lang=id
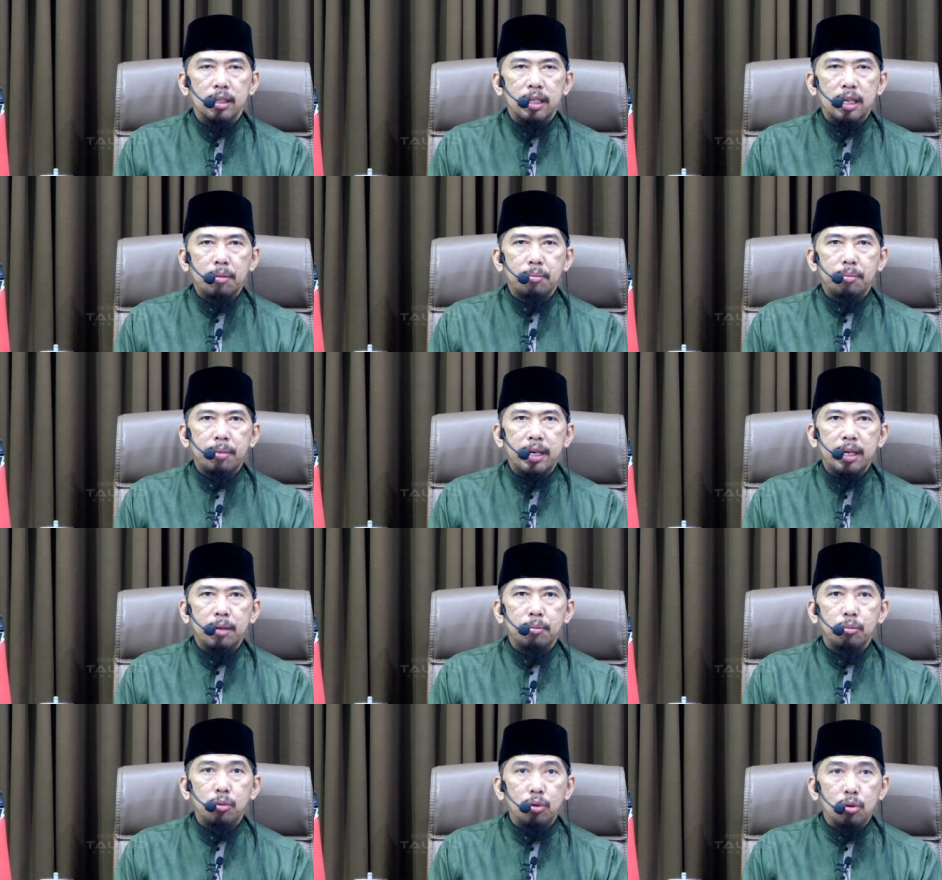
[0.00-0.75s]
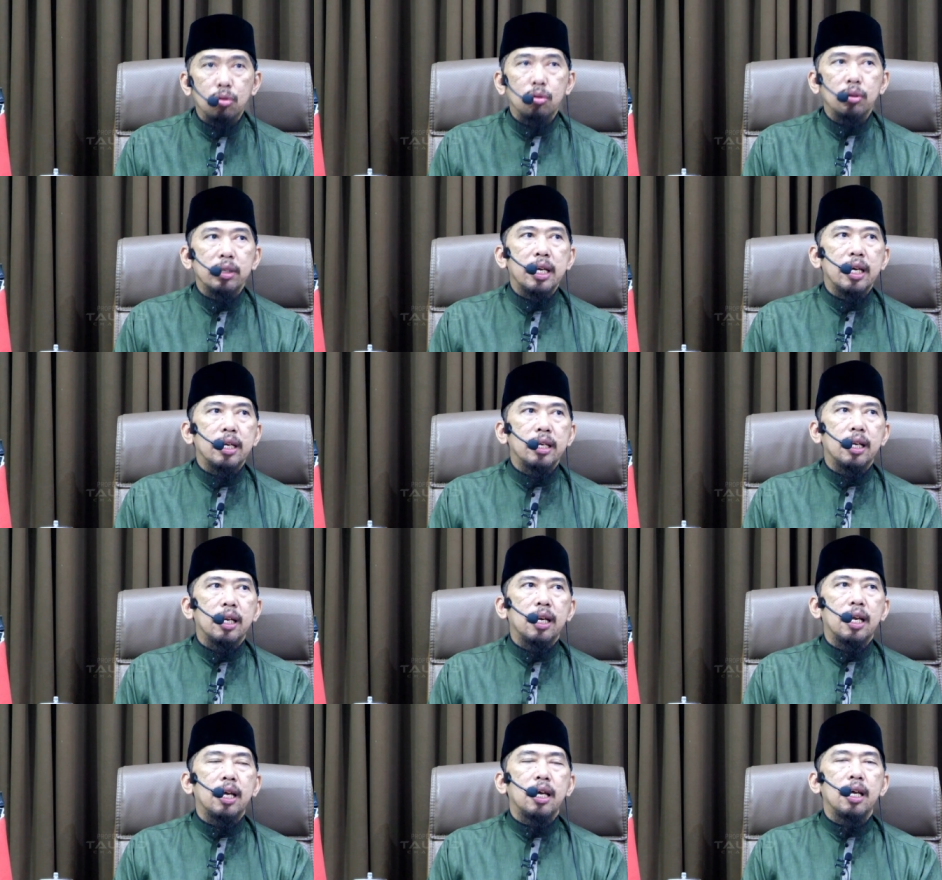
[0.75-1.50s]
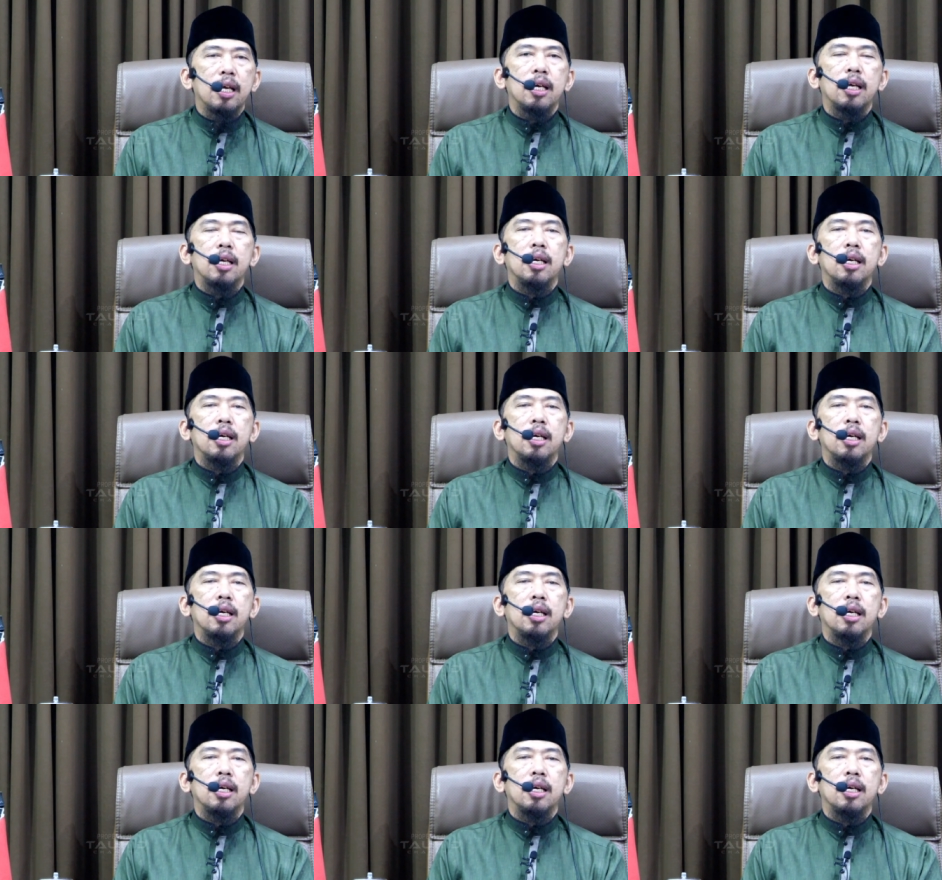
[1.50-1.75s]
yang paling buruknya adalah